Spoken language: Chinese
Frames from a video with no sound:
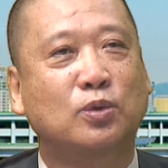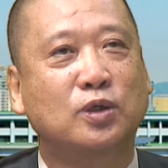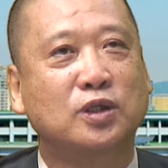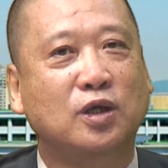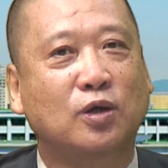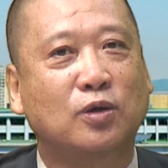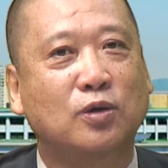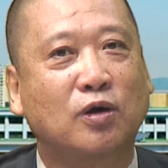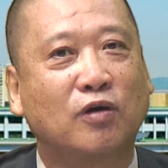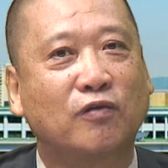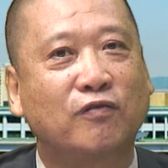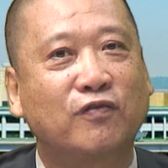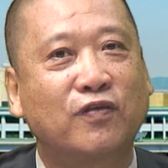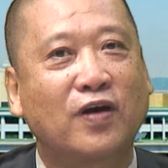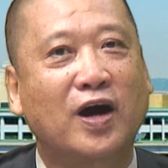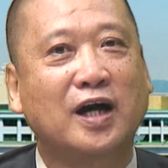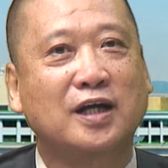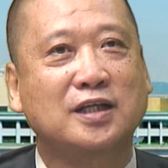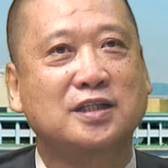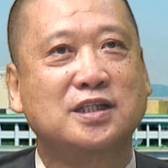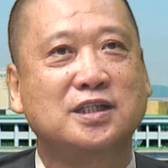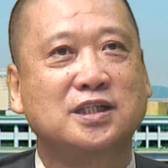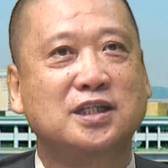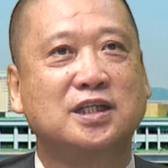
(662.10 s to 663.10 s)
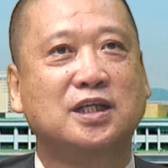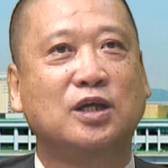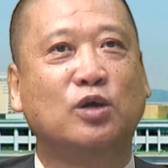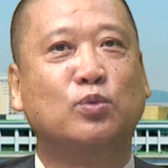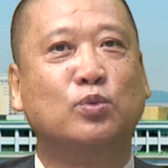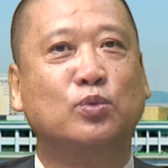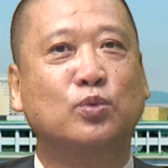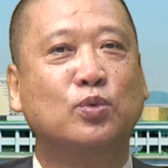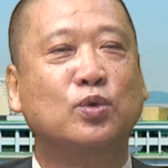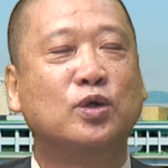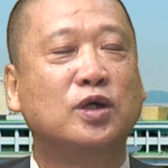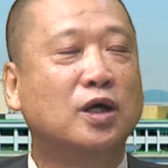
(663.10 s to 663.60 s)
我都放弃，
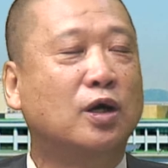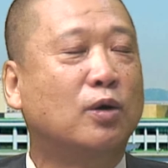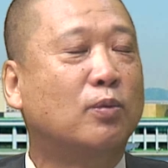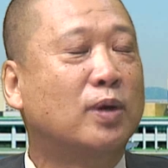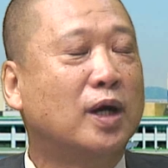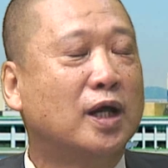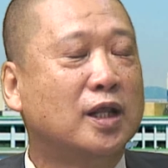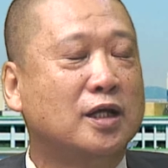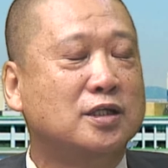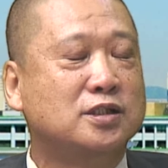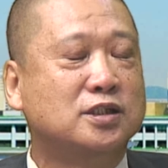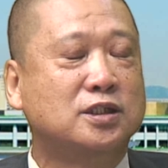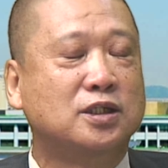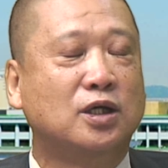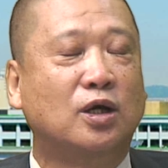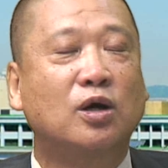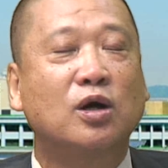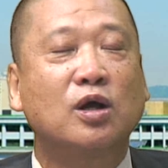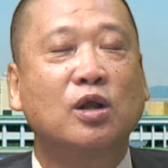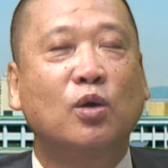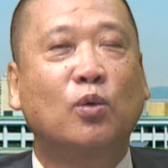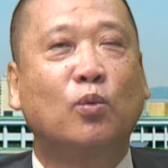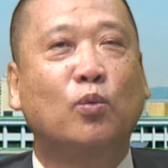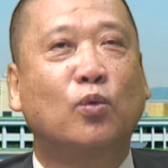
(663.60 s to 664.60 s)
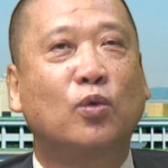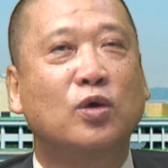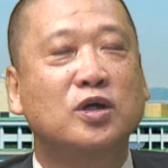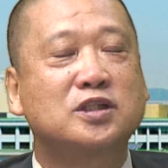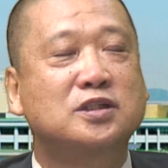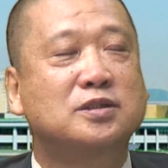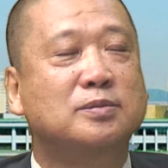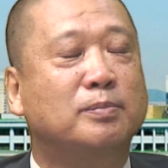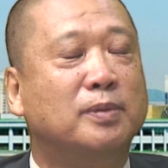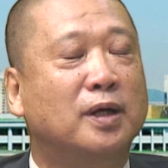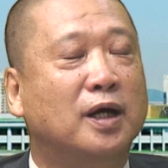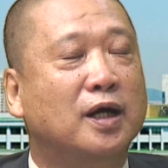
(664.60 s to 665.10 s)
无核化的时候，我
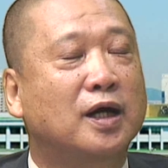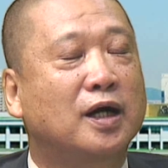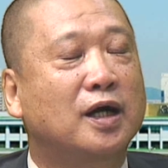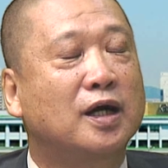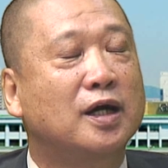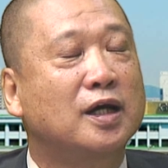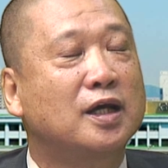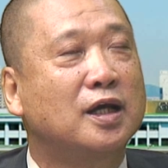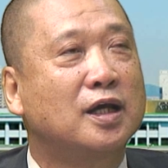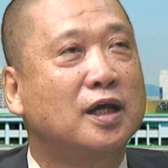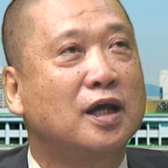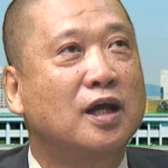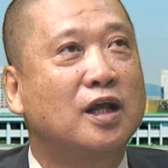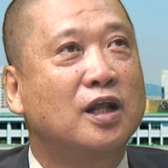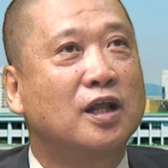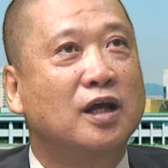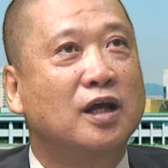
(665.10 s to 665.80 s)
怎么可以